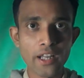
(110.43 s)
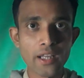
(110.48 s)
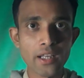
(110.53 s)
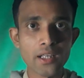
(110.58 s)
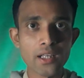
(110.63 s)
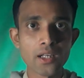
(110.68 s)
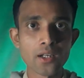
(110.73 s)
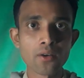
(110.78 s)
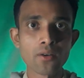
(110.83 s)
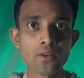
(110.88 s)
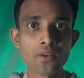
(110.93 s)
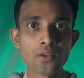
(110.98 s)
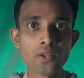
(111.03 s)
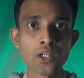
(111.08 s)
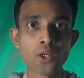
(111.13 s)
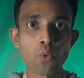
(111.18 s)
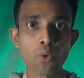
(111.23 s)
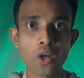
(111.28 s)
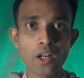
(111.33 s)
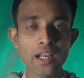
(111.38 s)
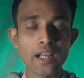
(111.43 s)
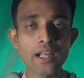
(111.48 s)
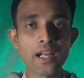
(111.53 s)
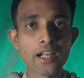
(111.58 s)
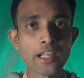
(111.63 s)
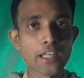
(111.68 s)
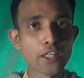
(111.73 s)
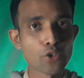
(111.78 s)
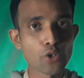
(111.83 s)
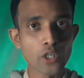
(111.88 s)
অনেক
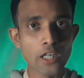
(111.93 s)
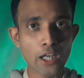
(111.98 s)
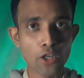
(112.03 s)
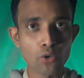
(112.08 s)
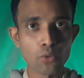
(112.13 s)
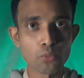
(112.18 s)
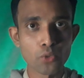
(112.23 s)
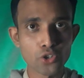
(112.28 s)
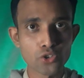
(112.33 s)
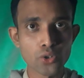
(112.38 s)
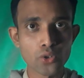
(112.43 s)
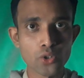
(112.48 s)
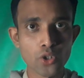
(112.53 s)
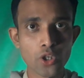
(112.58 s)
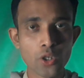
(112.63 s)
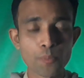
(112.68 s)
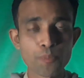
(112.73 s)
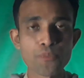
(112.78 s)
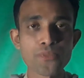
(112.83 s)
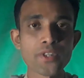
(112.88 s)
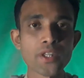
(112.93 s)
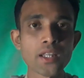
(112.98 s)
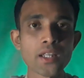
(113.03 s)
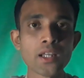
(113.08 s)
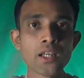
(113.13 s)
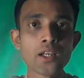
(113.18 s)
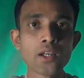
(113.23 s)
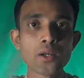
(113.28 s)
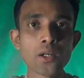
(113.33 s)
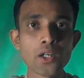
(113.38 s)
অনাকাঙ্ক্ষিত কারণবশত
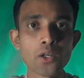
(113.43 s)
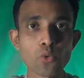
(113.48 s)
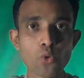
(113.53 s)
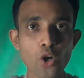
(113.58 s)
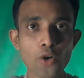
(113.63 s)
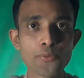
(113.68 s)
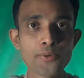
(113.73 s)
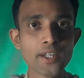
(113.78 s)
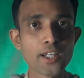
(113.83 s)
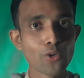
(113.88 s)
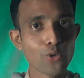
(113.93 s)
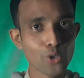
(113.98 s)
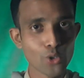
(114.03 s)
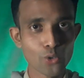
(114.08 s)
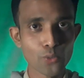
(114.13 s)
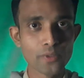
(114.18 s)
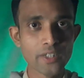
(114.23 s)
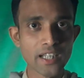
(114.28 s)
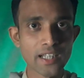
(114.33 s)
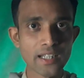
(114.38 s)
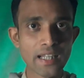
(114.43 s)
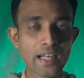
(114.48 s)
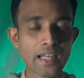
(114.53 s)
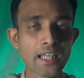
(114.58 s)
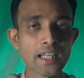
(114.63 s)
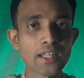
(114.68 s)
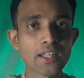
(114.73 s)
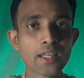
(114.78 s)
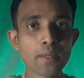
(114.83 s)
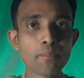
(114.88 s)
কফিল হুরুপ দিয়ে
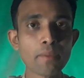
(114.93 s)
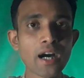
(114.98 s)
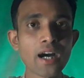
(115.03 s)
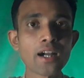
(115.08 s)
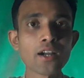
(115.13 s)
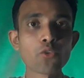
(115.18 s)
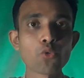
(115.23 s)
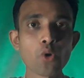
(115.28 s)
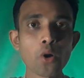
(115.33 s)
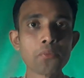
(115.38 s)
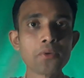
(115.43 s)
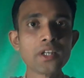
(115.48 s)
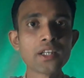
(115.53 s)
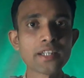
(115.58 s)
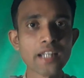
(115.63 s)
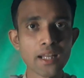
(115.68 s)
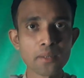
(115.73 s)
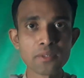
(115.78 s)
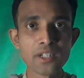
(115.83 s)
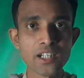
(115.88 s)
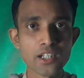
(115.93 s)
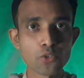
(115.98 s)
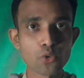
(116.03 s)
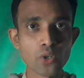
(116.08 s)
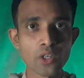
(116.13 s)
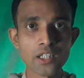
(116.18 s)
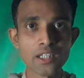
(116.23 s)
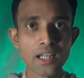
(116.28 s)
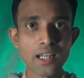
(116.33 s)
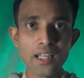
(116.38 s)
দেয় কিংবা কফিল
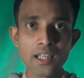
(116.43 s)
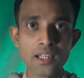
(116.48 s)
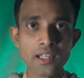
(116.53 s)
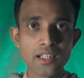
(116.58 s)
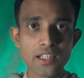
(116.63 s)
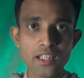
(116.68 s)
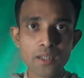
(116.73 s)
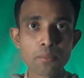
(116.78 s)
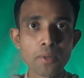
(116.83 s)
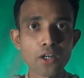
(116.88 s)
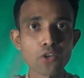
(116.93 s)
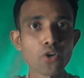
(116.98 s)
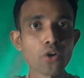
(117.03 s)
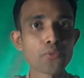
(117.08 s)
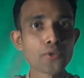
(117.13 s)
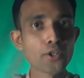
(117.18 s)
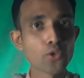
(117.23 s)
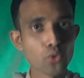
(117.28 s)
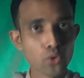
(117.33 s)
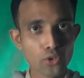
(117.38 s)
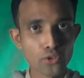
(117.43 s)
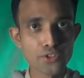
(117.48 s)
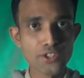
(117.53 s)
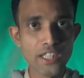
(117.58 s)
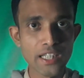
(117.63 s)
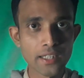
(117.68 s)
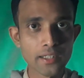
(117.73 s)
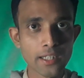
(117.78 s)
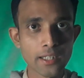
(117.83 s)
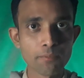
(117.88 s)
টার্মিনেট করে দেয় কিংবা কফিল
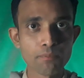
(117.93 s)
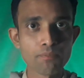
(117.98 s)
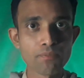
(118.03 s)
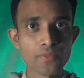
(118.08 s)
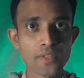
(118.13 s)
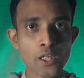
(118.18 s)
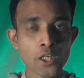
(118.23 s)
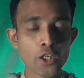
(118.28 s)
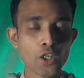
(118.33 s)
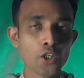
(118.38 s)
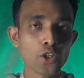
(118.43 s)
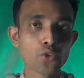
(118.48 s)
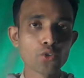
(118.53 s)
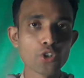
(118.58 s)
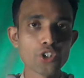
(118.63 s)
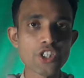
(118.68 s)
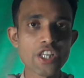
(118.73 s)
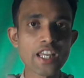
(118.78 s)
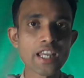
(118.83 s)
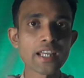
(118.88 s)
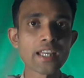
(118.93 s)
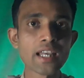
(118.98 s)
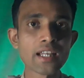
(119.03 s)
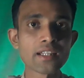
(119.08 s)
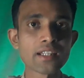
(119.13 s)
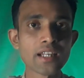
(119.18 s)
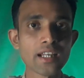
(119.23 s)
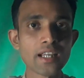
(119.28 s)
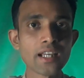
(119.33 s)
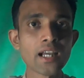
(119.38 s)
খুরুজ দিয়ে দেয় তো সেই
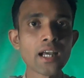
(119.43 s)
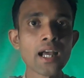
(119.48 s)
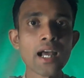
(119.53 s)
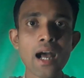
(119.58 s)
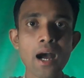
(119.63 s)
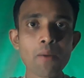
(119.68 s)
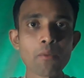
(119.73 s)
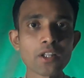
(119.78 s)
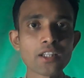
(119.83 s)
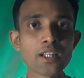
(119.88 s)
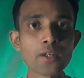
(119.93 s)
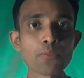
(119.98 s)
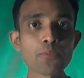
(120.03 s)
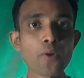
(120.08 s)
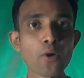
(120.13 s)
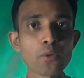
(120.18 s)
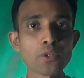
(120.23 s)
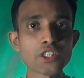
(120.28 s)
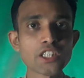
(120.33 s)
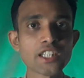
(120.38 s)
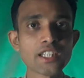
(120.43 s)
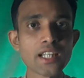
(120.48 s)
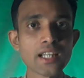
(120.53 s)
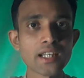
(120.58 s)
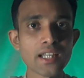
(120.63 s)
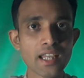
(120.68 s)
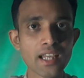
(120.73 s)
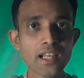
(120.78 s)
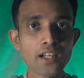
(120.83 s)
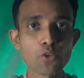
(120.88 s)
ক্ষেত্রে আমাদের
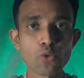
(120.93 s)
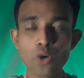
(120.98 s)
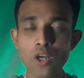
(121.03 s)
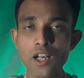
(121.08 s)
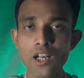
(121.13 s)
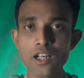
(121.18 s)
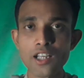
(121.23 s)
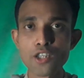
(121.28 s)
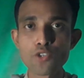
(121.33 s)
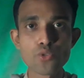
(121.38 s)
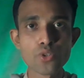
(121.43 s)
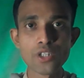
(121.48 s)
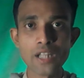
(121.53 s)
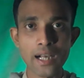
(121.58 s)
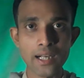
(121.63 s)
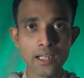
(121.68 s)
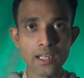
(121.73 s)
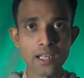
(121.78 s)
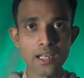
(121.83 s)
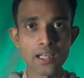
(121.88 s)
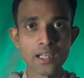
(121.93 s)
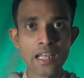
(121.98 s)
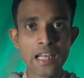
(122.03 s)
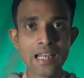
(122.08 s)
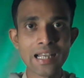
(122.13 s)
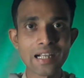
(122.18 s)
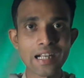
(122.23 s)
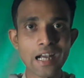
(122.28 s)
প্রবাসীদেরকে করার কিছুই থাকে না